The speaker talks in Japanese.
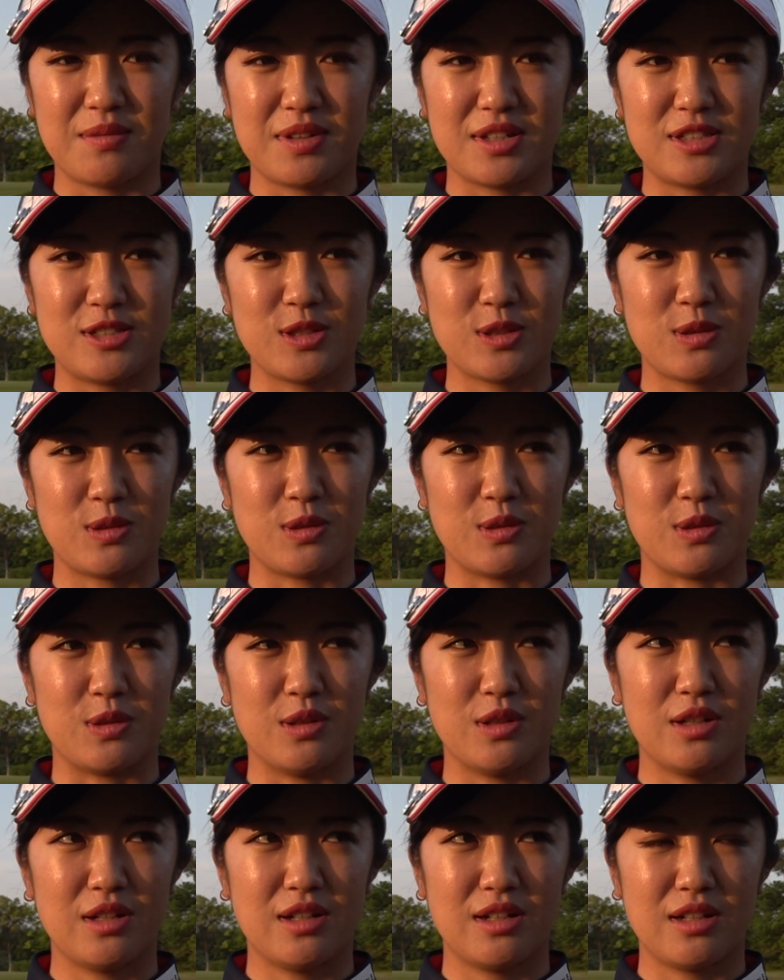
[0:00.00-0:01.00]
まあ、ちょっ
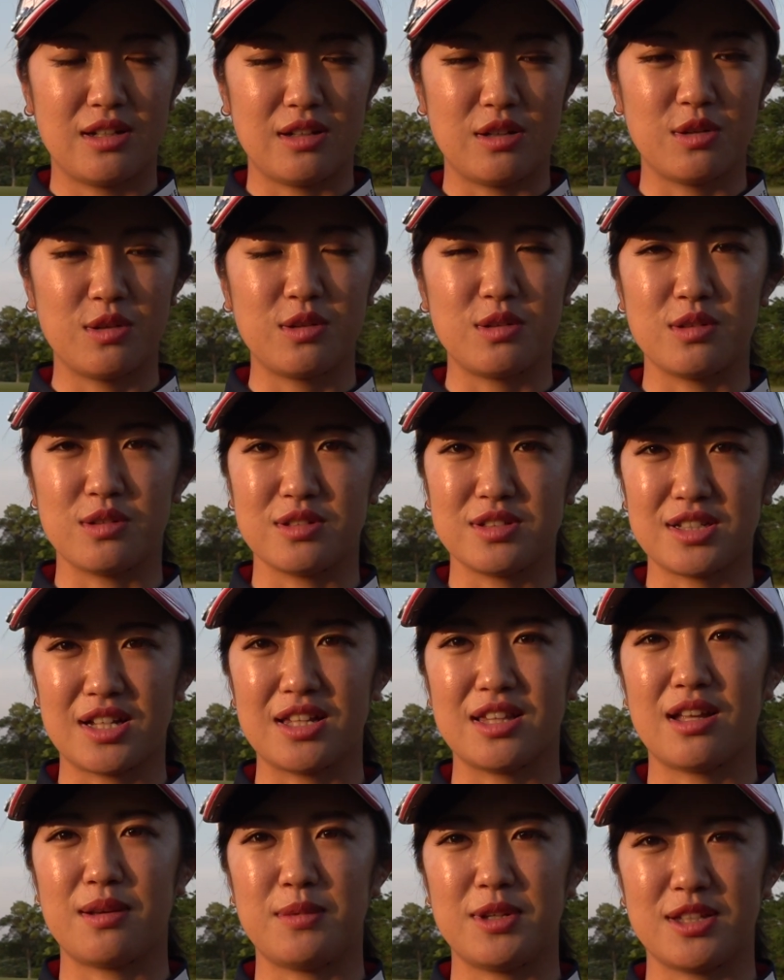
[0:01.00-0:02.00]
とロングの
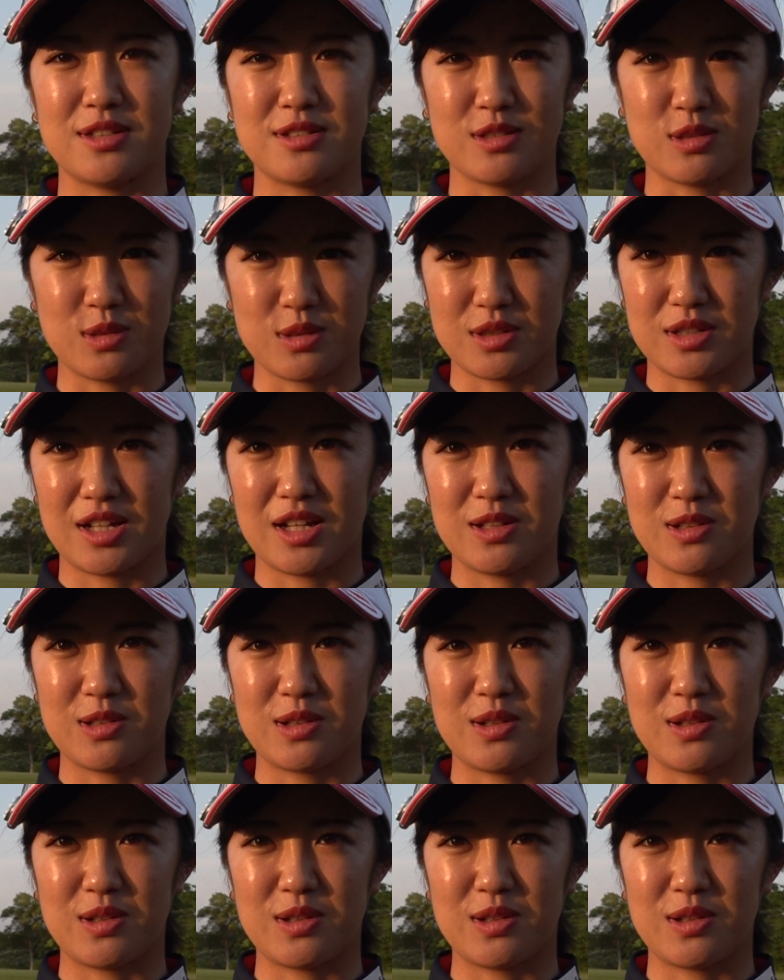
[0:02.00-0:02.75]
3打目でそのくらいの